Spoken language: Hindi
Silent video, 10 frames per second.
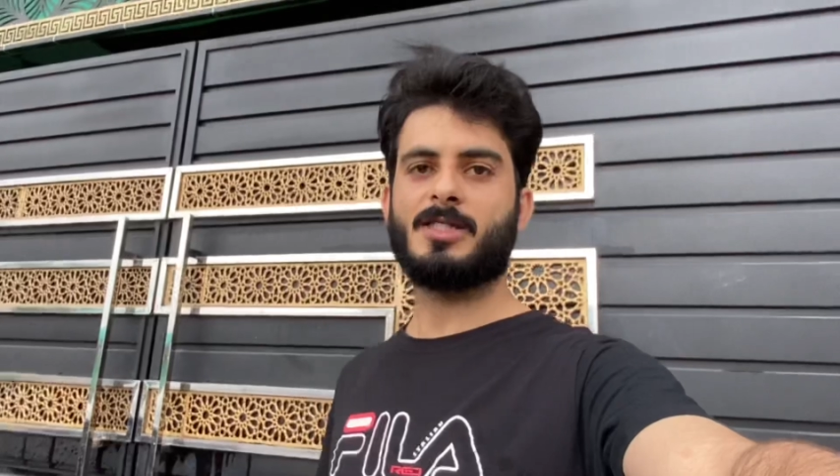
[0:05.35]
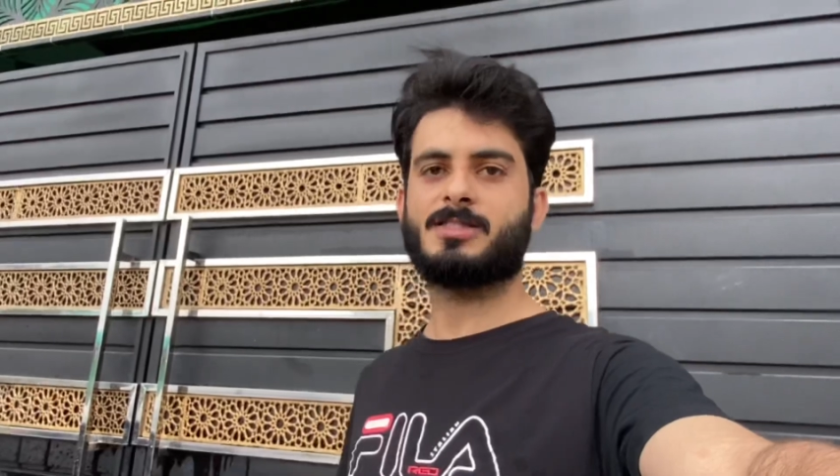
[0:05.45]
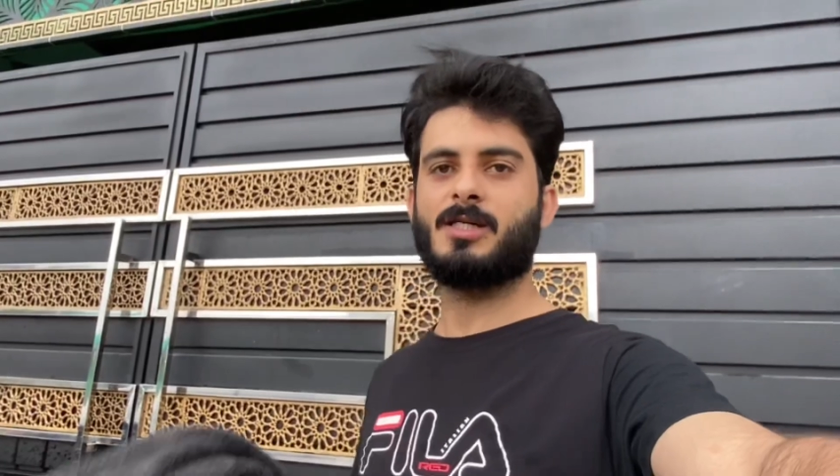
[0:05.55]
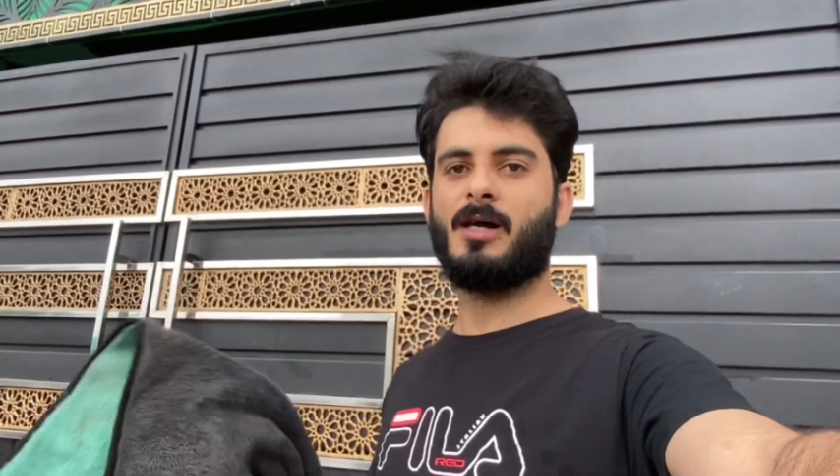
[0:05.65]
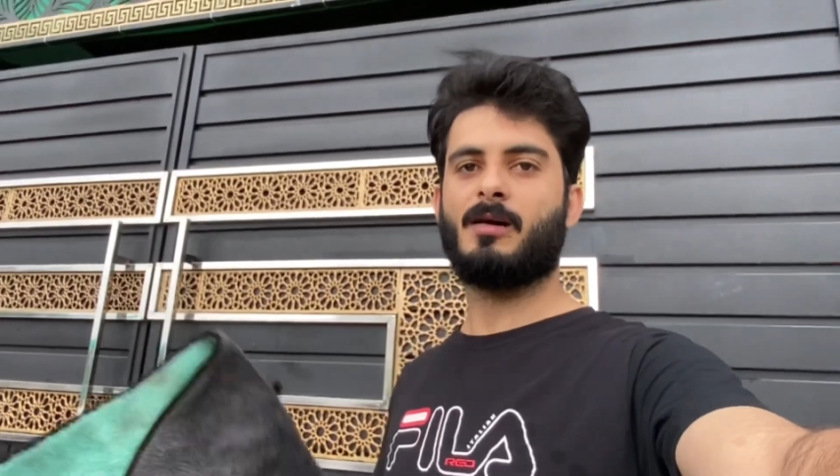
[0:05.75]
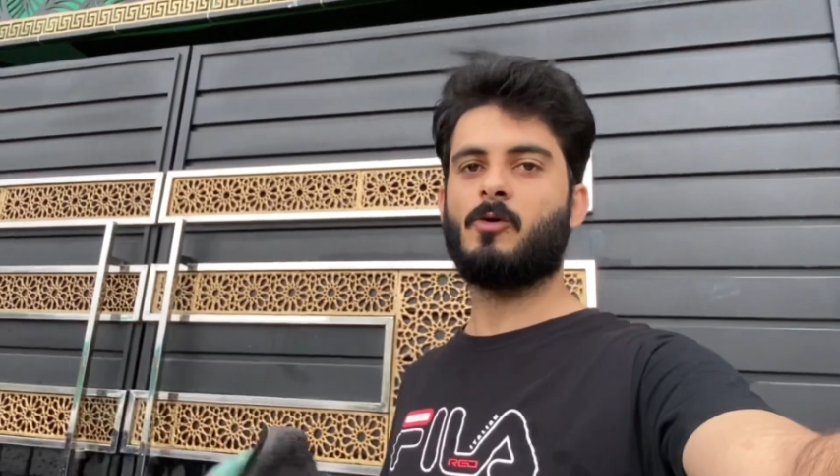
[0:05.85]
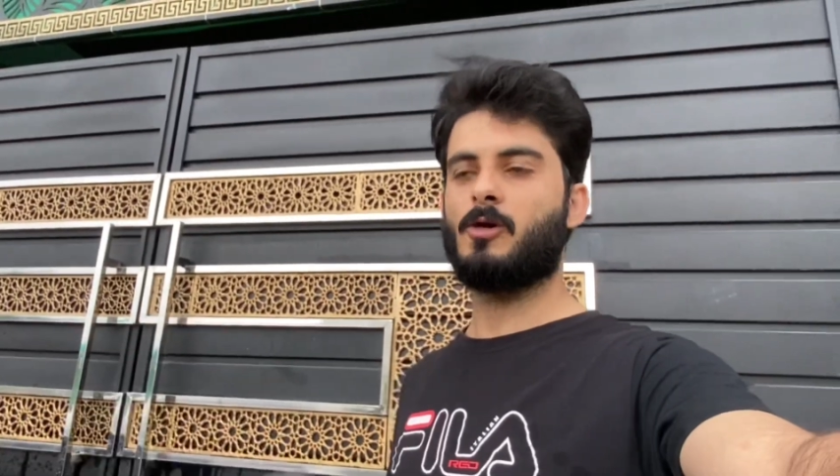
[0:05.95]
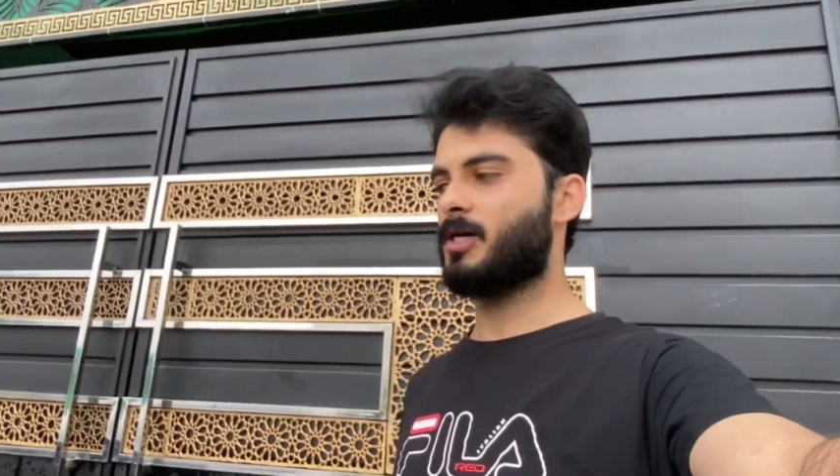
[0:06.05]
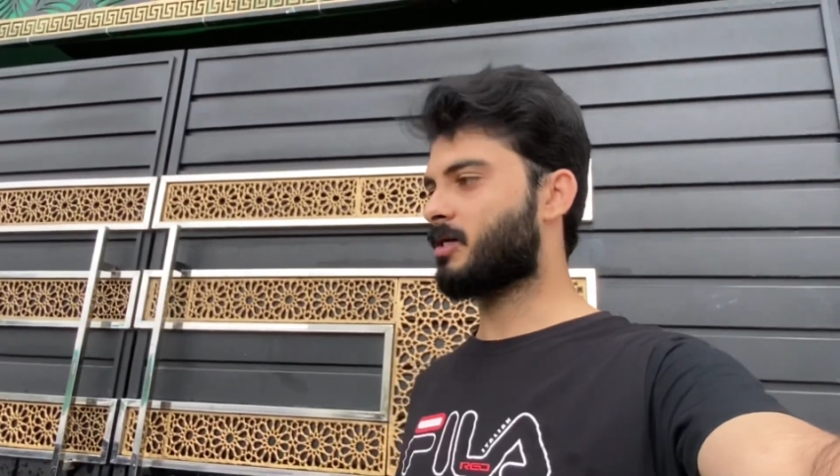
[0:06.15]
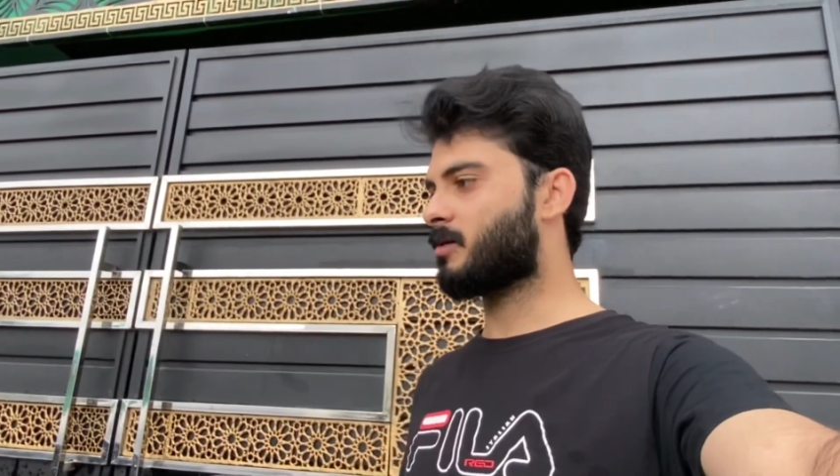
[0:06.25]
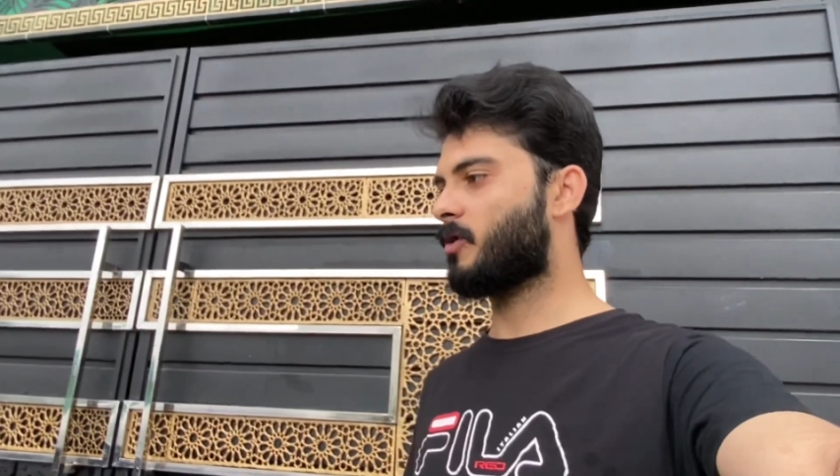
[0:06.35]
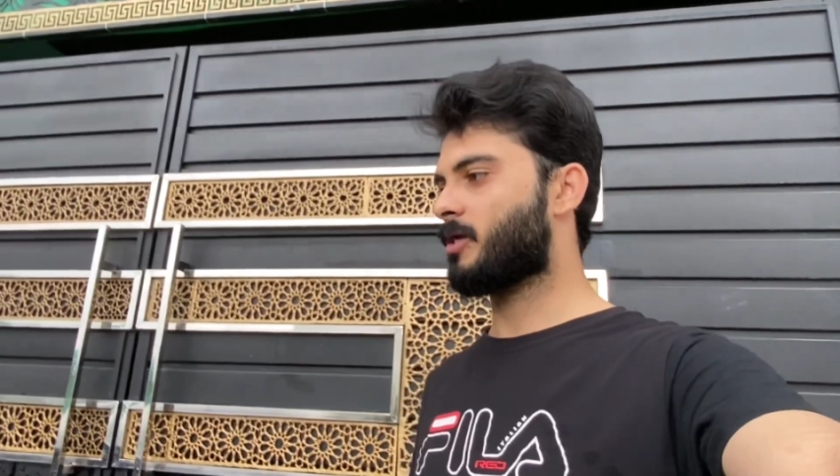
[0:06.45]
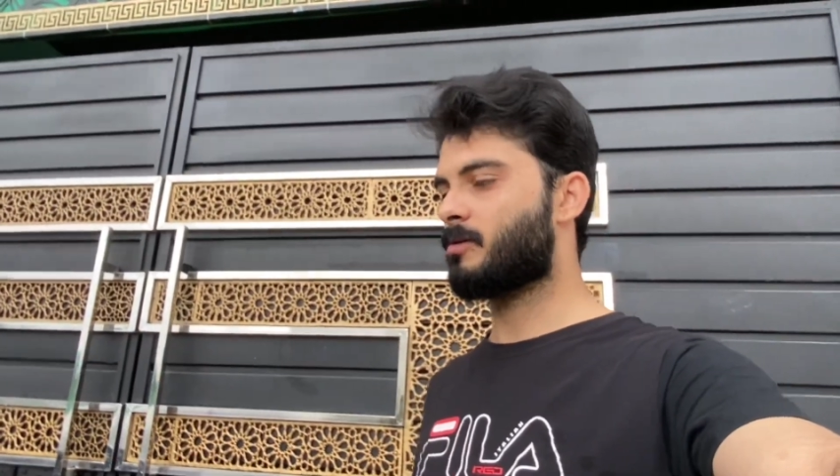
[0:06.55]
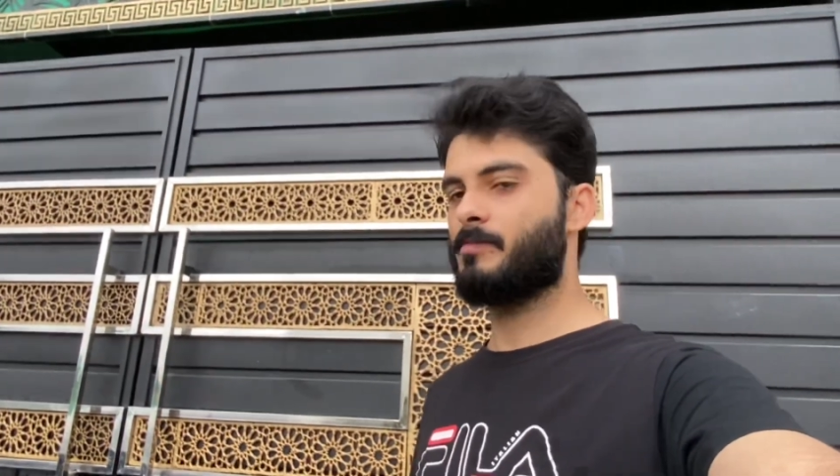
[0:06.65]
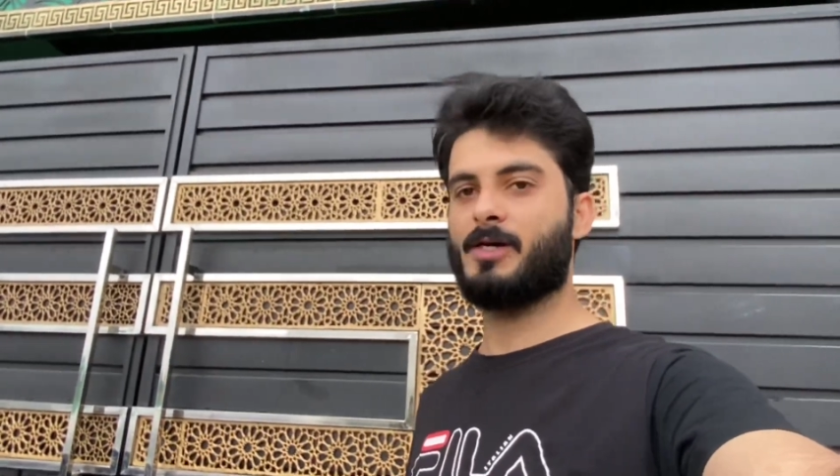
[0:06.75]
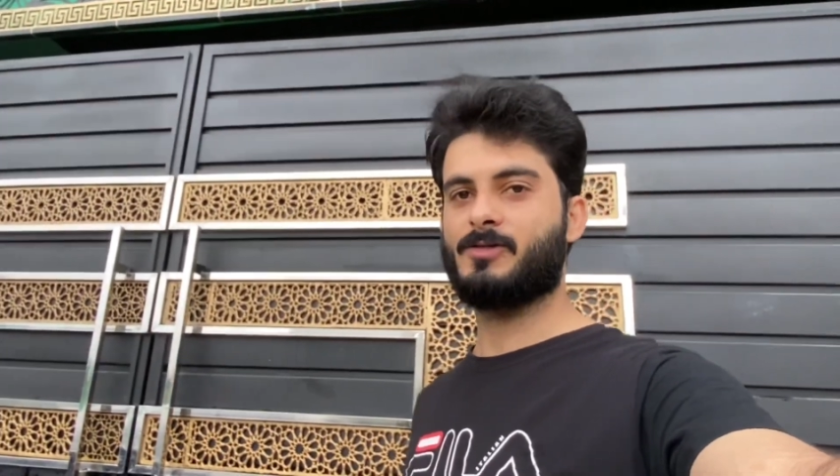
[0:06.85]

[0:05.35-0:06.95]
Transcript: अस्सलाम वालेकुम वेलकम बैक